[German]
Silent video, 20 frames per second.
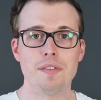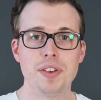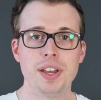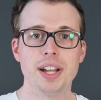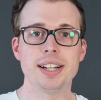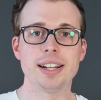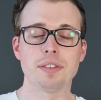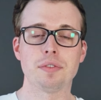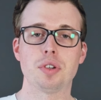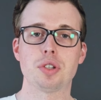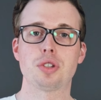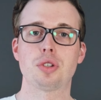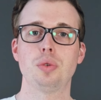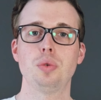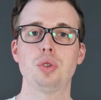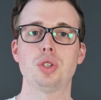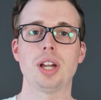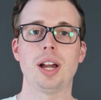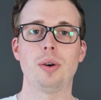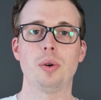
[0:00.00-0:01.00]
Vielen Dank fürs
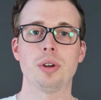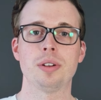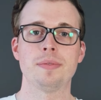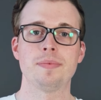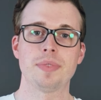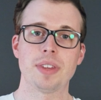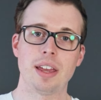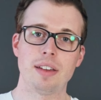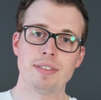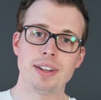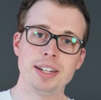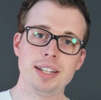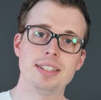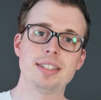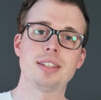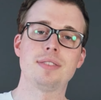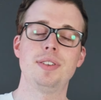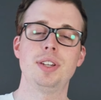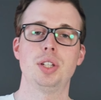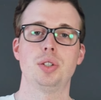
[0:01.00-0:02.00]
Zuschauen. Wenn
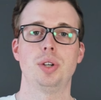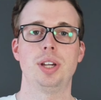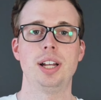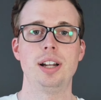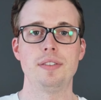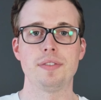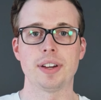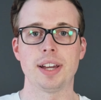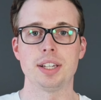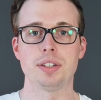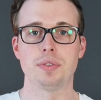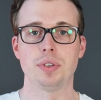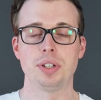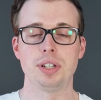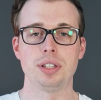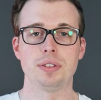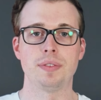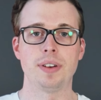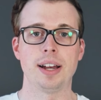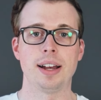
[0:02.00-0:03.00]
dieses Video hilfreich für
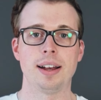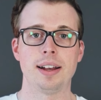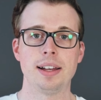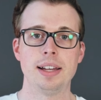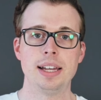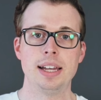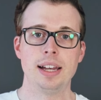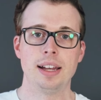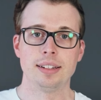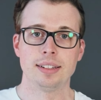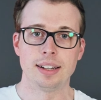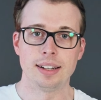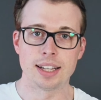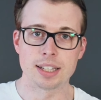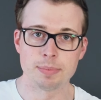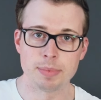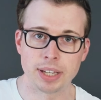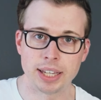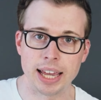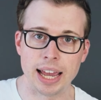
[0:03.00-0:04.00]
dich war, dann
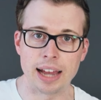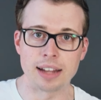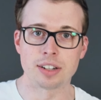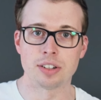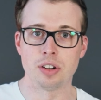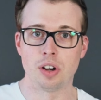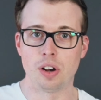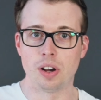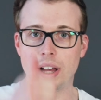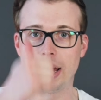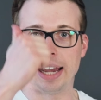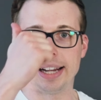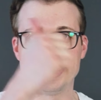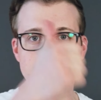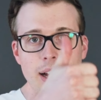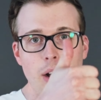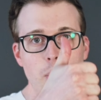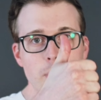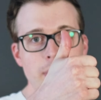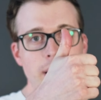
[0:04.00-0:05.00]
lass mir gerne noch
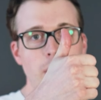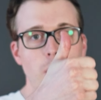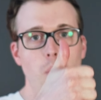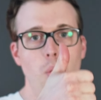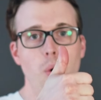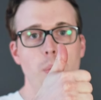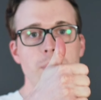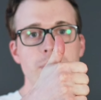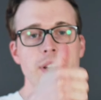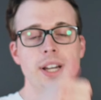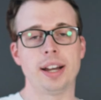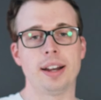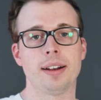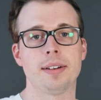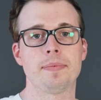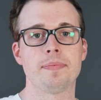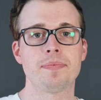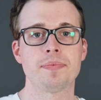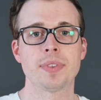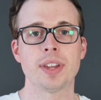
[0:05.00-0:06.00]
einen Daumen nach oben
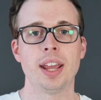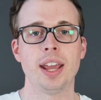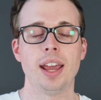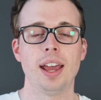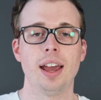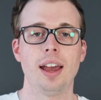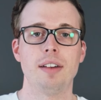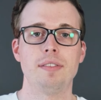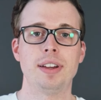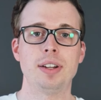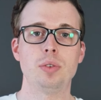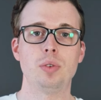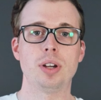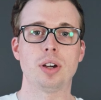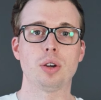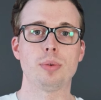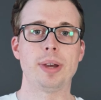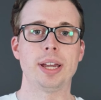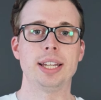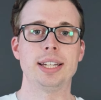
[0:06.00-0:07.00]
da. Wenn du
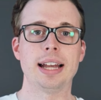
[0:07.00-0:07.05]
darüber